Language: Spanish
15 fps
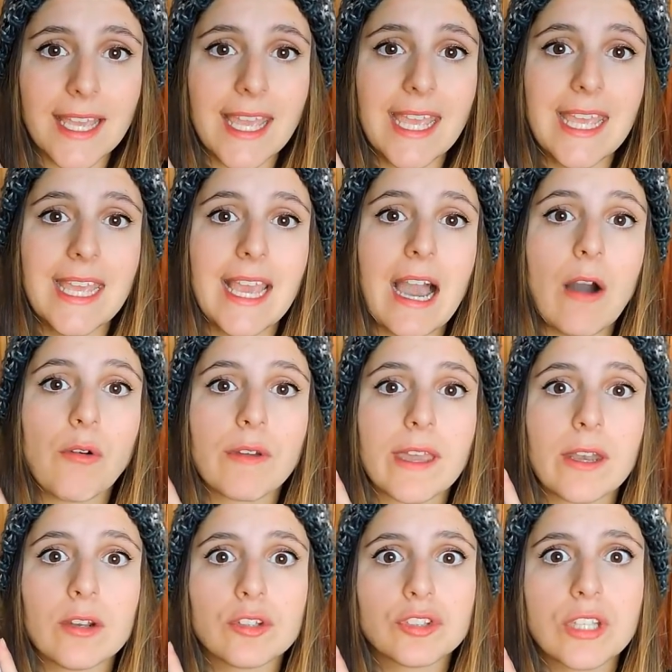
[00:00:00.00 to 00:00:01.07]
y
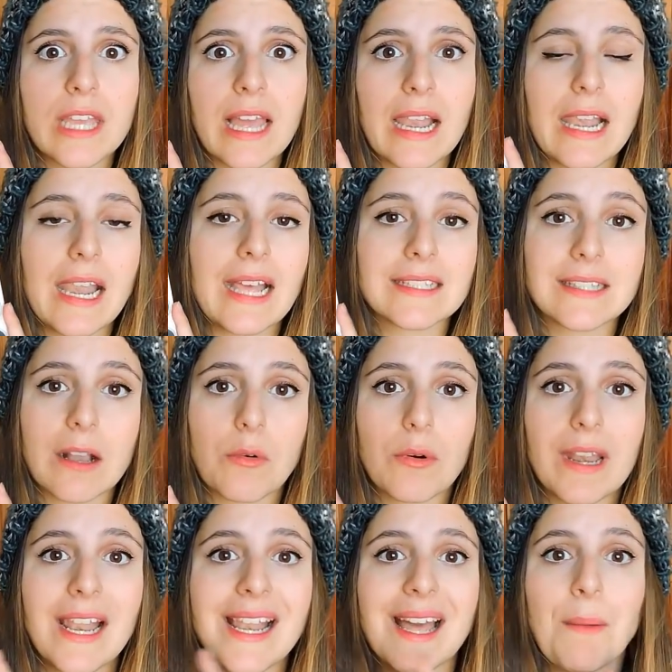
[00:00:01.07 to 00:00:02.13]
aunque no sean las
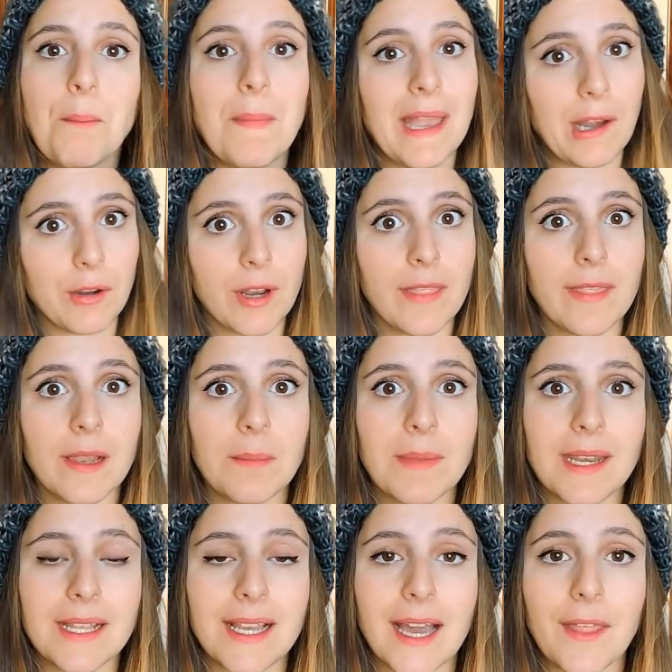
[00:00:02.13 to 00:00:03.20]
acuarelas mejores del
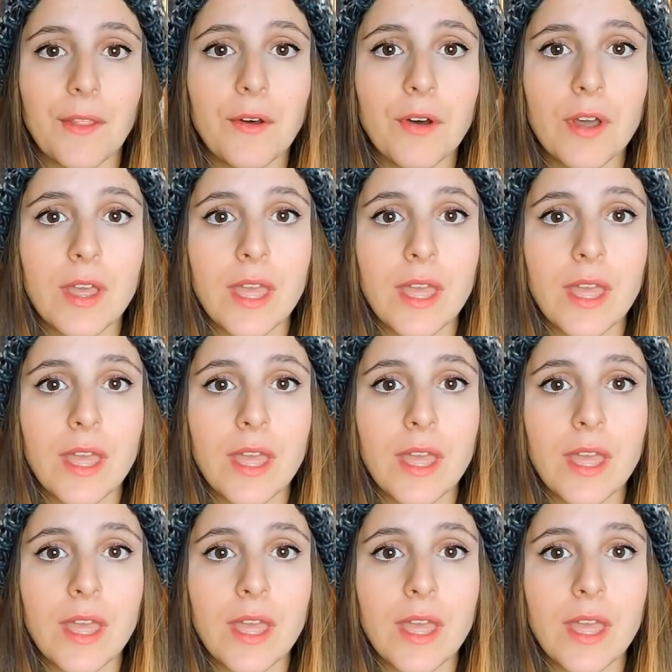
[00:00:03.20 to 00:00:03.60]
mercado,